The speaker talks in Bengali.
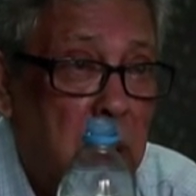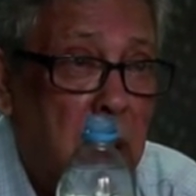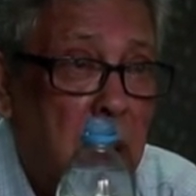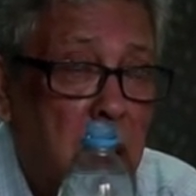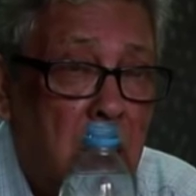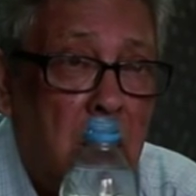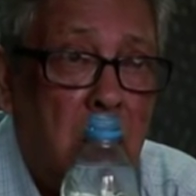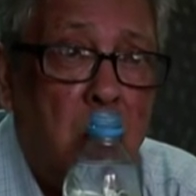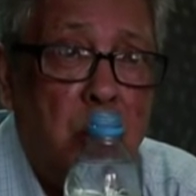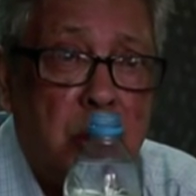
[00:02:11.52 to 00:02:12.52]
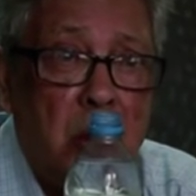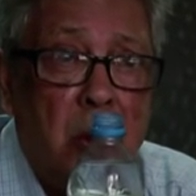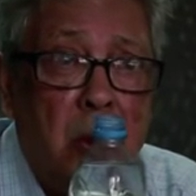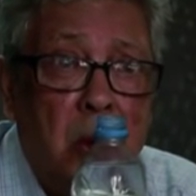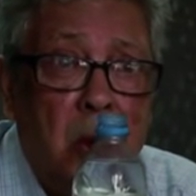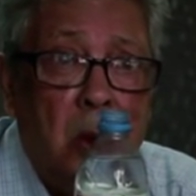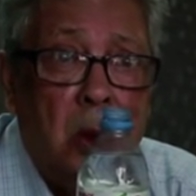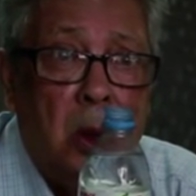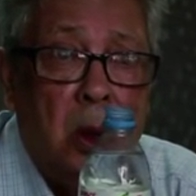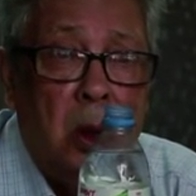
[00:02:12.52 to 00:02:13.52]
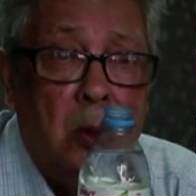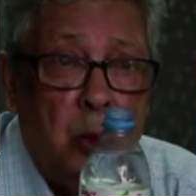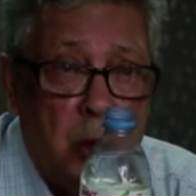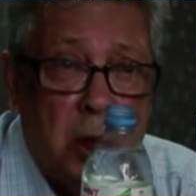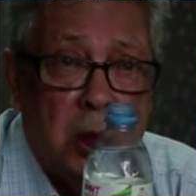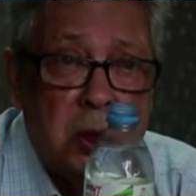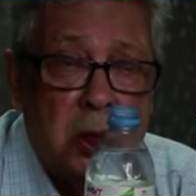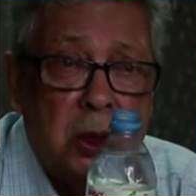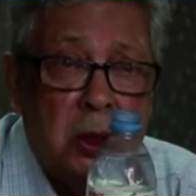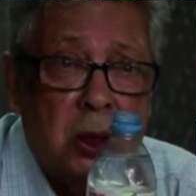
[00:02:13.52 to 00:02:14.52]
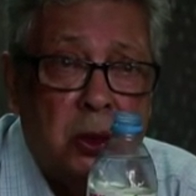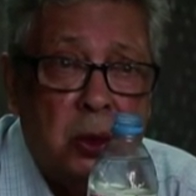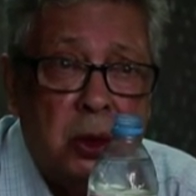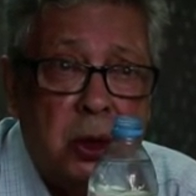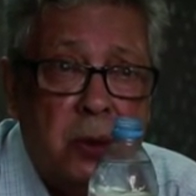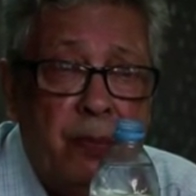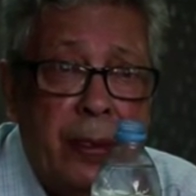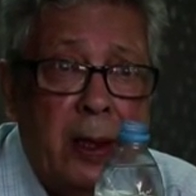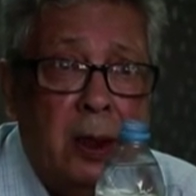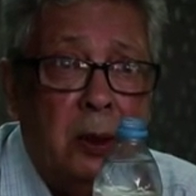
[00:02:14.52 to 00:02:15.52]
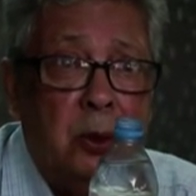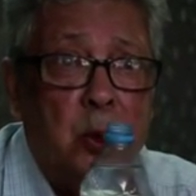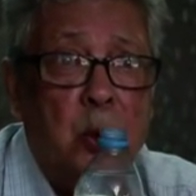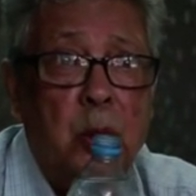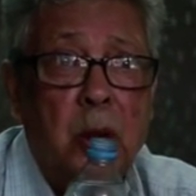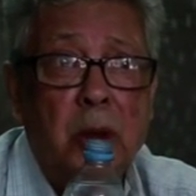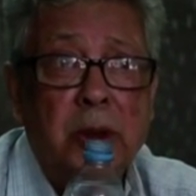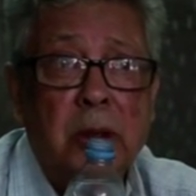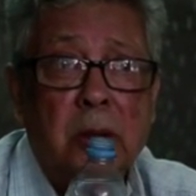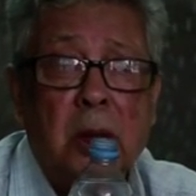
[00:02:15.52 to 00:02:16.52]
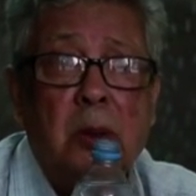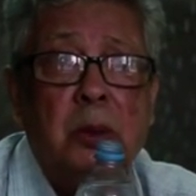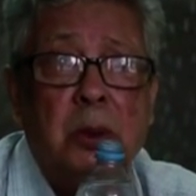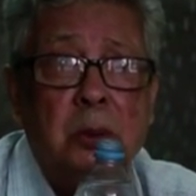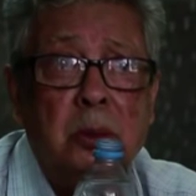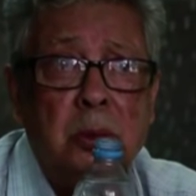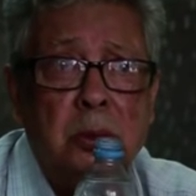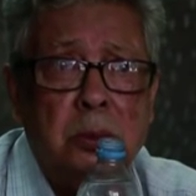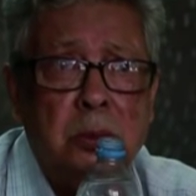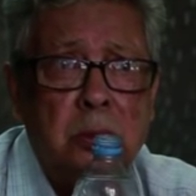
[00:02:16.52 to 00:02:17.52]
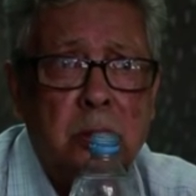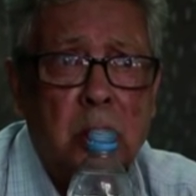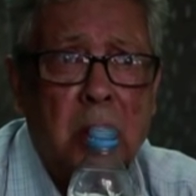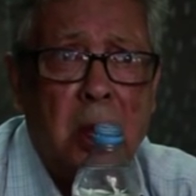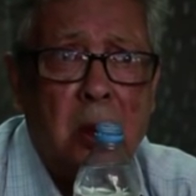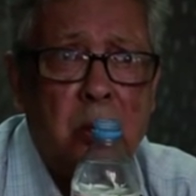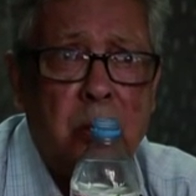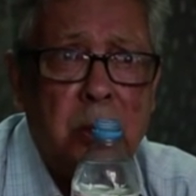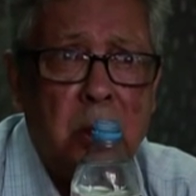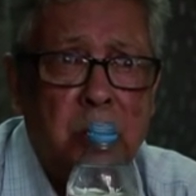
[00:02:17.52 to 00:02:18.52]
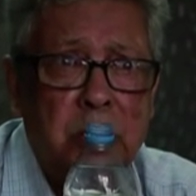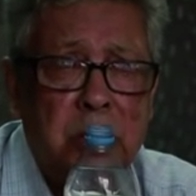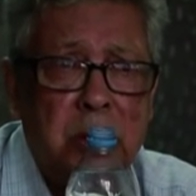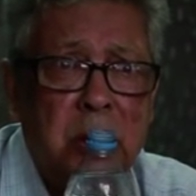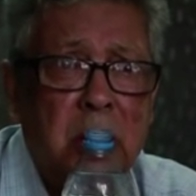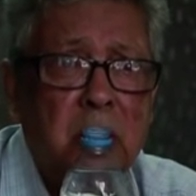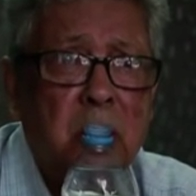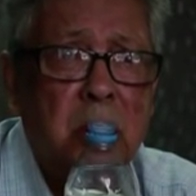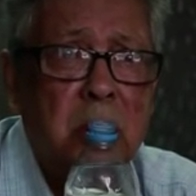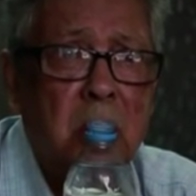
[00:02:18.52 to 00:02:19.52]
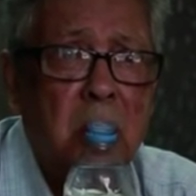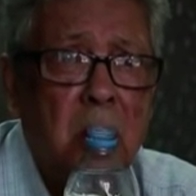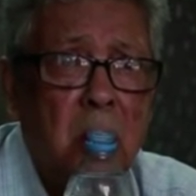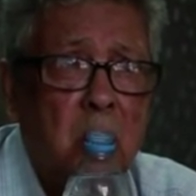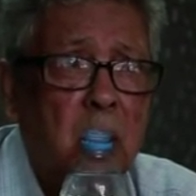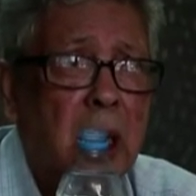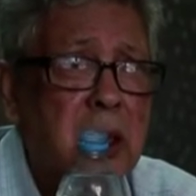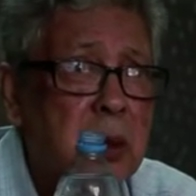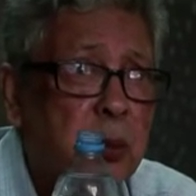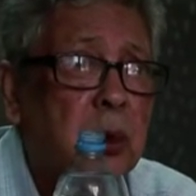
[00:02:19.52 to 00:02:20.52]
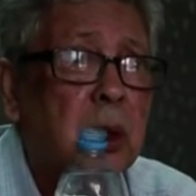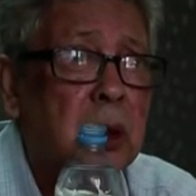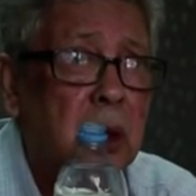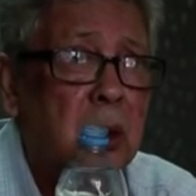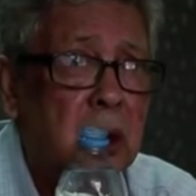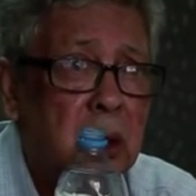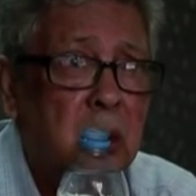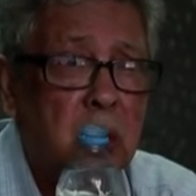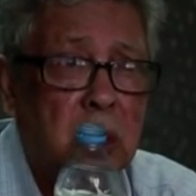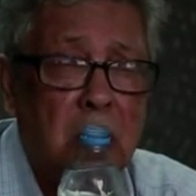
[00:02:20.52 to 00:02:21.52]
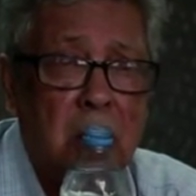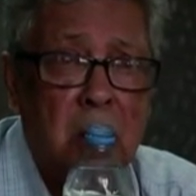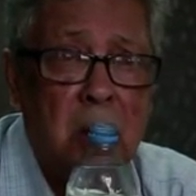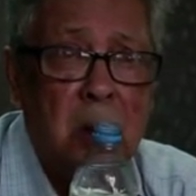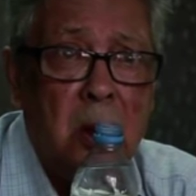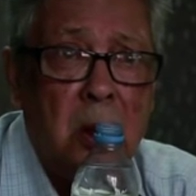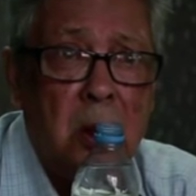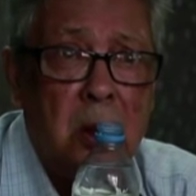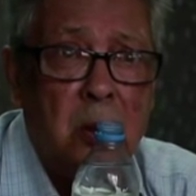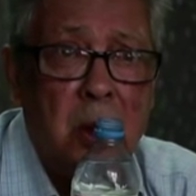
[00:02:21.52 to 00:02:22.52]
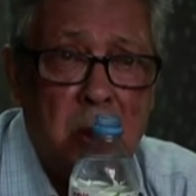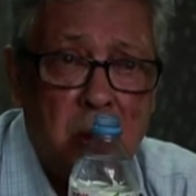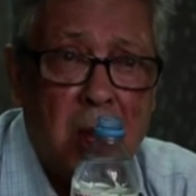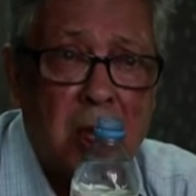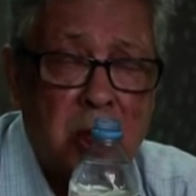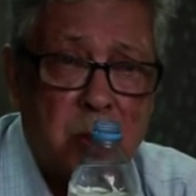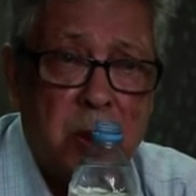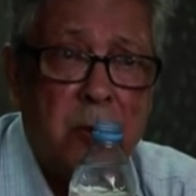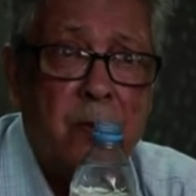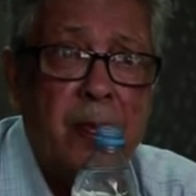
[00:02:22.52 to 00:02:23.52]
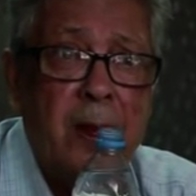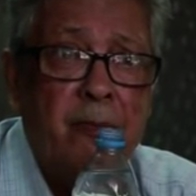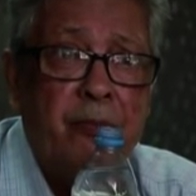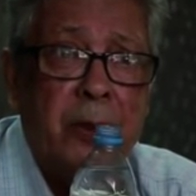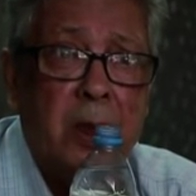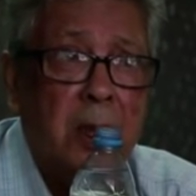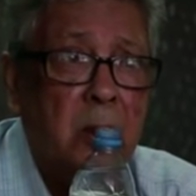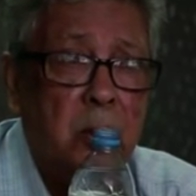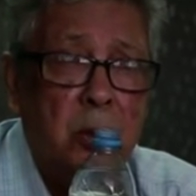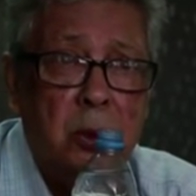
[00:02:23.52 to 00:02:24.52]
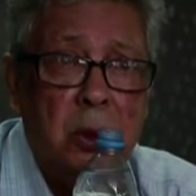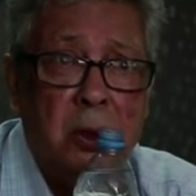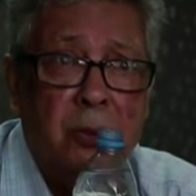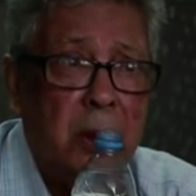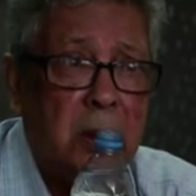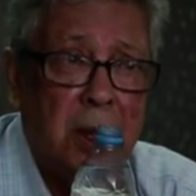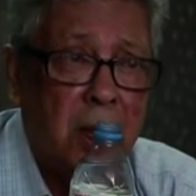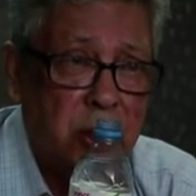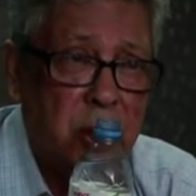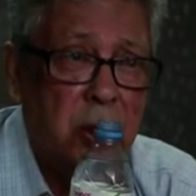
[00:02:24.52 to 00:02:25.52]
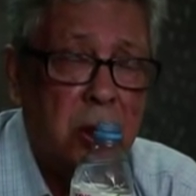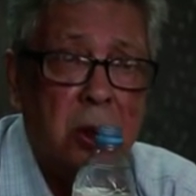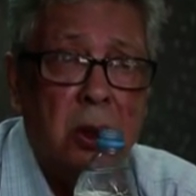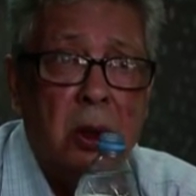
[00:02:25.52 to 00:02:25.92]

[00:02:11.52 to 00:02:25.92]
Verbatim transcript: হ্যাঁ, ও ছিল বন্যার কাছ থেকে যা শুনেছি তো ও বললো যে এটা বন্যা আরও ইয়ে, অভিজিৎ জিজ্ঞেস করেছে কই আসিফ কোথায় ইয়ে নৃত্য কোথায় বললো যে ওরা আসবে কিন্তু ইনফ্যাক্ট আর আসেনি